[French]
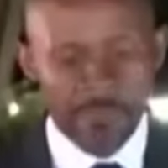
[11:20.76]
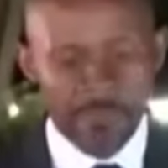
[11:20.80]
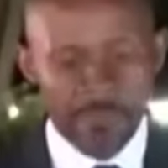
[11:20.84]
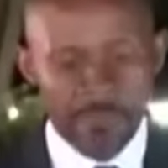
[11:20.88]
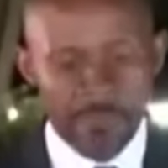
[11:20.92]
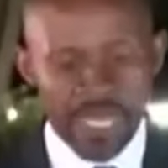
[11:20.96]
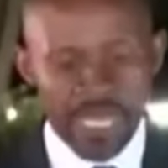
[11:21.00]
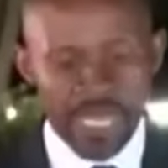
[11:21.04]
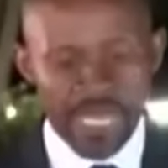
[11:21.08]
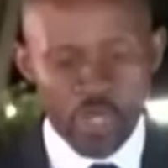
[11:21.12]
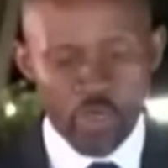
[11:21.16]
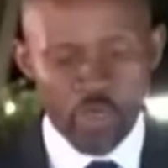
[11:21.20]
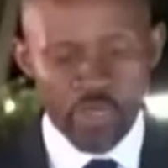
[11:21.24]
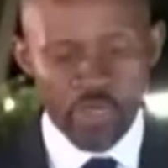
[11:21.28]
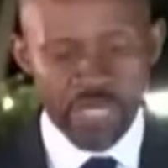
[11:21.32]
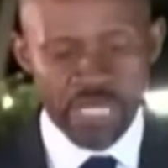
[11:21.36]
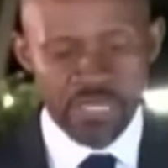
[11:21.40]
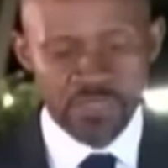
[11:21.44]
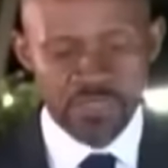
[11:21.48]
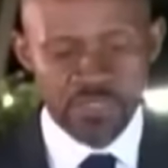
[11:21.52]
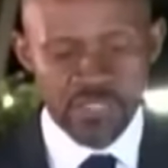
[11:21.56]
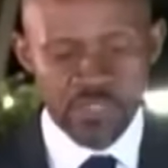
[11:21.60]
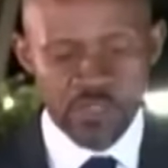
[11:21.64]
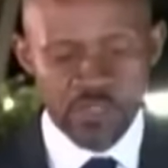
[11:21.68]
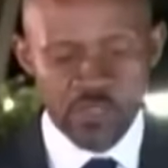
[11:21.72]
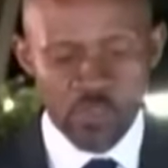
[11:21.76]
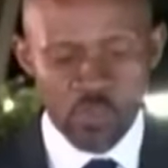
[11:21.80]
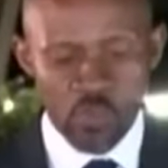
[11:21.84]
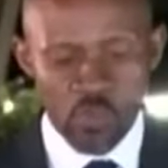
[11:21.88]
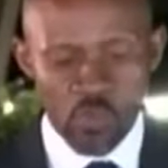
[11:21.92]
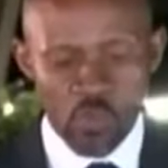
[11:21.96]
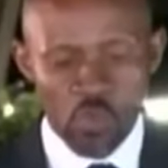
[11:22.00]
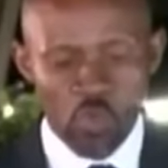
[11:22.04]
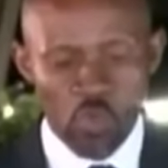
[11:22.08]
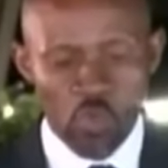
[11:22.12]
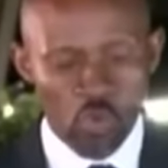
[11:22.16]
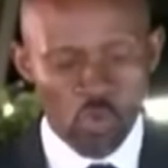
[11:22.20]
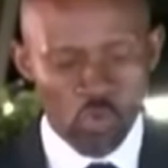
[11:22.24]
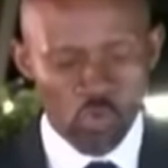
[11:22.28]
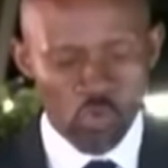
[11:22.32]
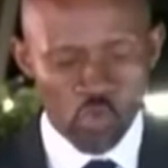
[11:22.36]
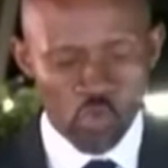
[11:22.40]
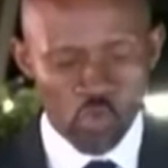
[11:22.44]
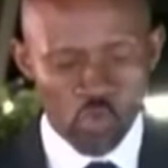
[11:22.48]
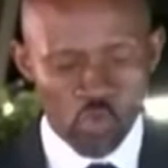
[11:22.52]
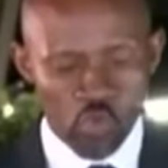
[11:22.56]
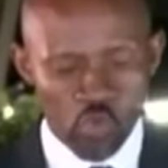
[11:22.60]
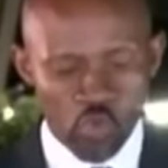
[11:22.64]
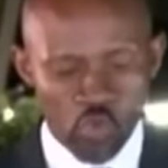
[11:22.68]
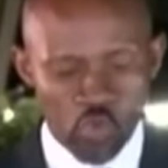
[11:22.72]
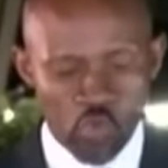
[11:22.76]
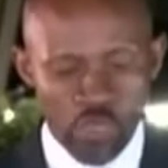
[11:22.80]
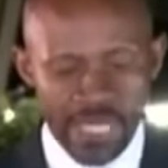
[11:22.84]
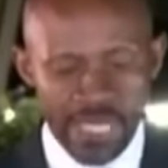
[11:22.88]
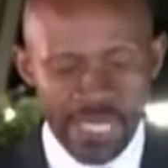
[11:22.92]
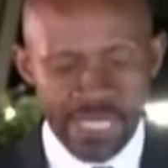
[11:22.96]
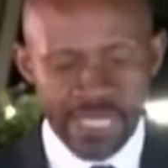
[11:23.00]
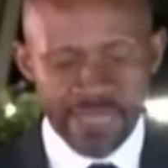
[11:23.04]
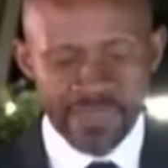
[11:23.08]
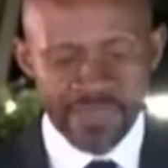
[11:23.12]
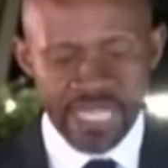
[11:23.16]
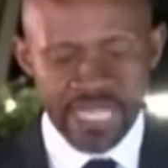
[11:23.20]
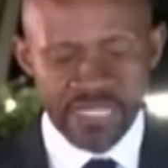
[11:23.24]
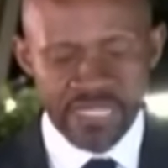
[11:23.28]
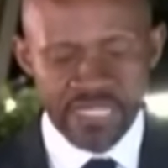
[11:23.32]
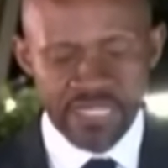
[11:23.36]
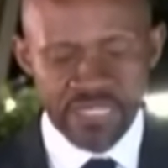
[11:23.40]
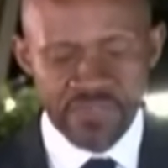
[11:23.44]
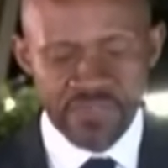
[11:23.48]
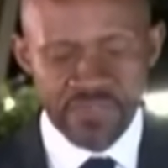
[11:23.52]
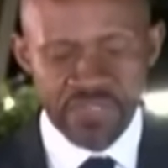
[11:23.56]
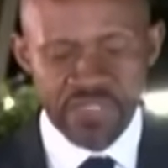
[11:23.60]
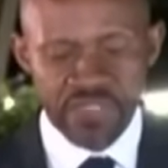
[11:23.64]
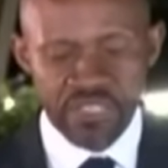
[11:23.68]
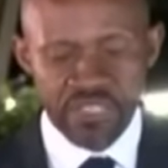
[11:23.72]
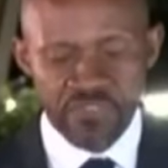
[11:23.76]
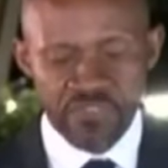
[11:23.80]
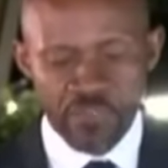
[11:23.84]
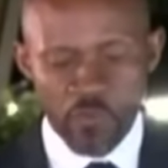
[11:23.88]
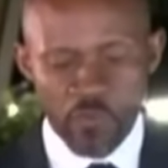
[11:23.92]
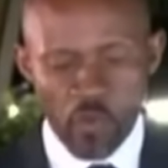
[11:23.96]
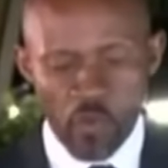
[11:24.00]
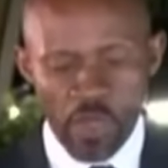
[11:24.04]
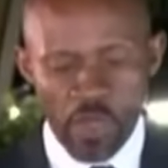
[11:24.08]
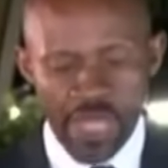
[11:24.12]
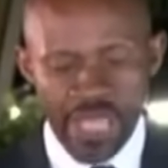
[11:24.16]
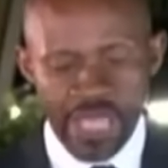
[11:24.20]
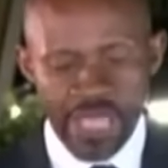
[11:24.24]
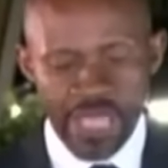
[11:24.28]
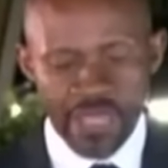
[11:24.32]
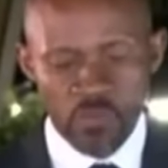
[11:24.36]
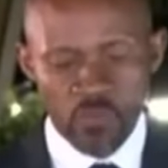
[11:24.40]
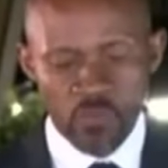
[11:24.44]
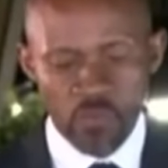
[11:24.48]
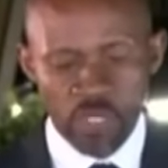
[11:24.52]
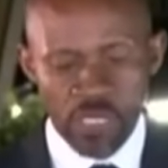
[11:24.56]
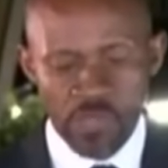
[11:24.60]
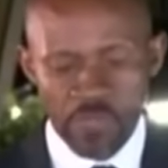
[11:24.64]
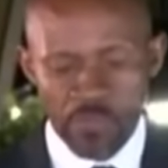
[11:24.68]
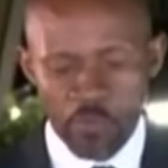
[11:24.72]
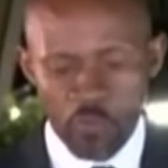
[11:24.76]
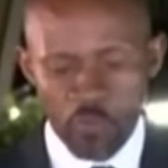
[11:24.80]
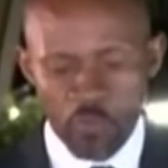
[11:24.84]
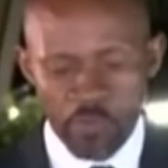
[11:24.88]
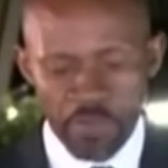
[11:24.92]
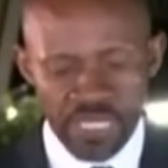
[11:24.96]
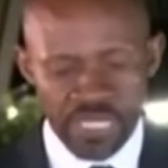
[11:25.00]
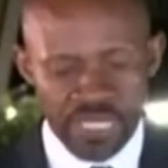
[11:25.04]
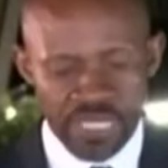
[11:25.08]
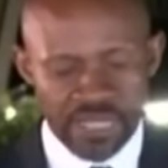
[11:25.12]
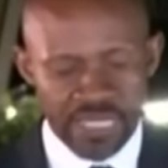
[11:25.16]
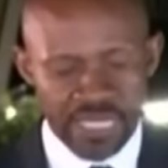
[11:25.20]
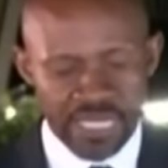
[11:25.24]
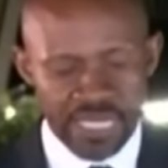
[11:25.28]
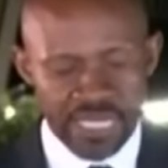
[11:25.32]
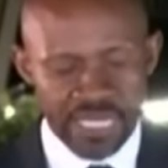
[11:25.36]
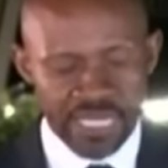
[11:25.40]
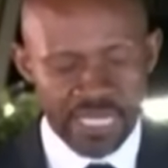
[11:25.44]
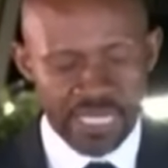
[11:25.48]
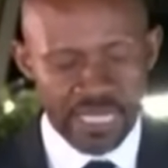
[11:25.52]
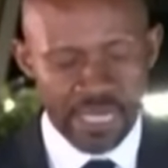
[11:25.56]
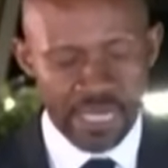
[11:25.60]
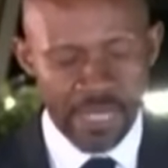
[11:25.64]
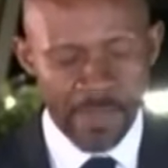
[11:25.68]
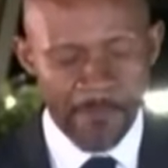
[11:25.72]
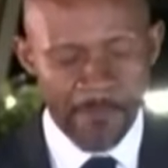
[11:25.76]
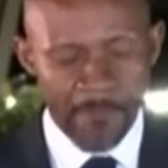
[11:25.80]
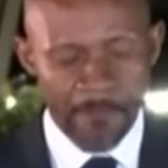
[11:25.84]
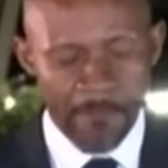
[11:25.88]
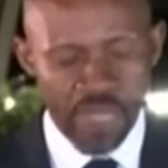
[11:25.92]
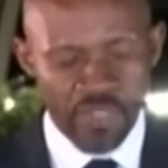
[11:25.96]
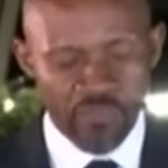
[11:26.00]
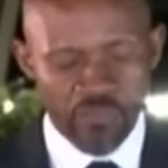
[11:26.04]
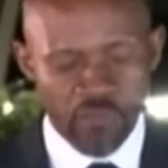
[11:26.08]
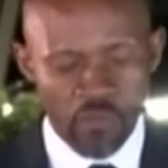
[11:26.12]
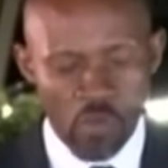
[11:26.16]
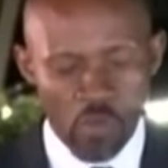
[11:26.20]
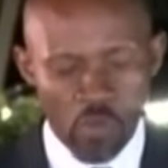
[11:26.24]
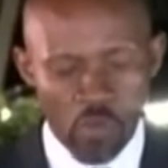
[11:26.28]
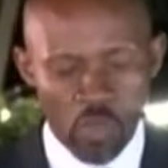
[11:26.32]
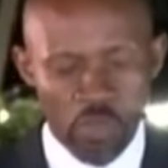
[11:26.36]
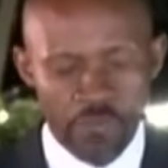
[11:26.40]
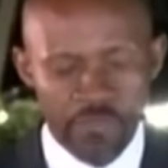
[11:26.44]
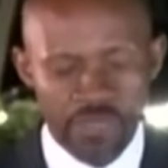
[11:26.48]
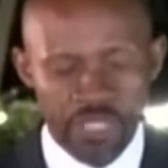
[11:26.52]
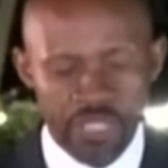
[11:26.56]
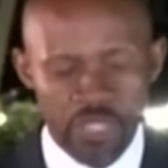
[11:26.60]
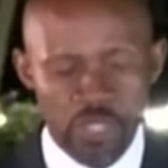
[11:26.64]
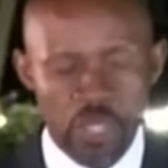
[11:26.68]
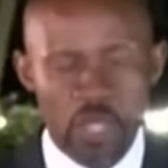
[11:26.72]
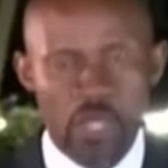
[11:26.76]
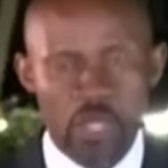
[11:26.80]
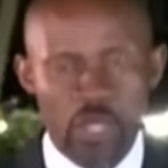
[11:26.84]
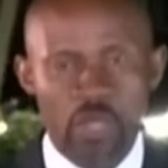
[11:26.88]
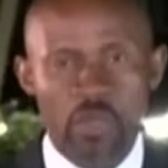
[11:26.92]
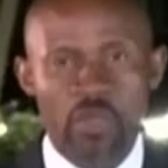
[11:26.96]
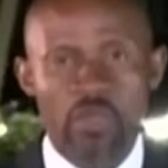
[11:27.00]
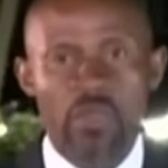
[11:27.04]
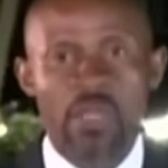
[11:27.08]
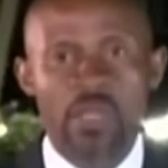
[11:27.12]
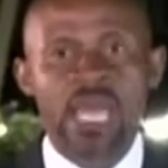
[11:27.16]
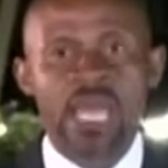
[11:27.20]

par l'organisation au grand jour d'activités foraines où les propriétaires canins, parfois encore mineurs,